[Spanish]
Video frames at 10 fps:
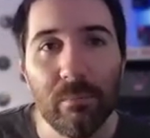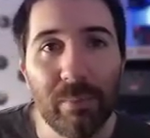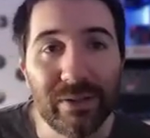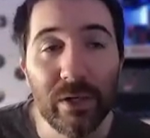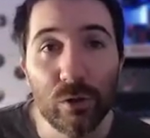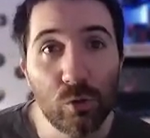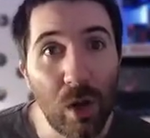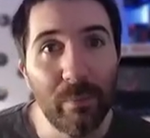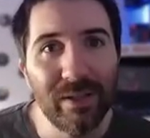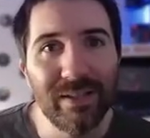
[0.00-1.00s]
Butler
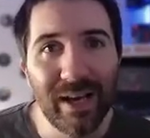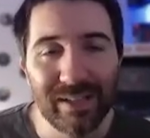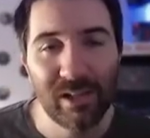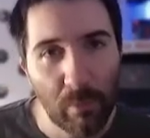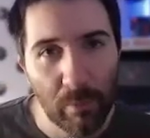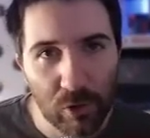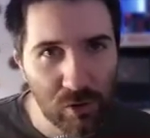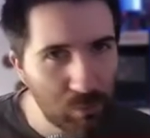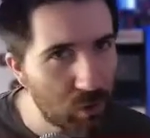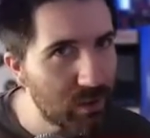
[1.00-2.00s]
usualmente hace en
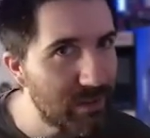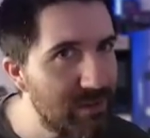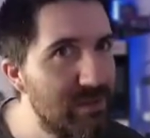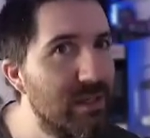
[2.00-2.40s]
momentos importantes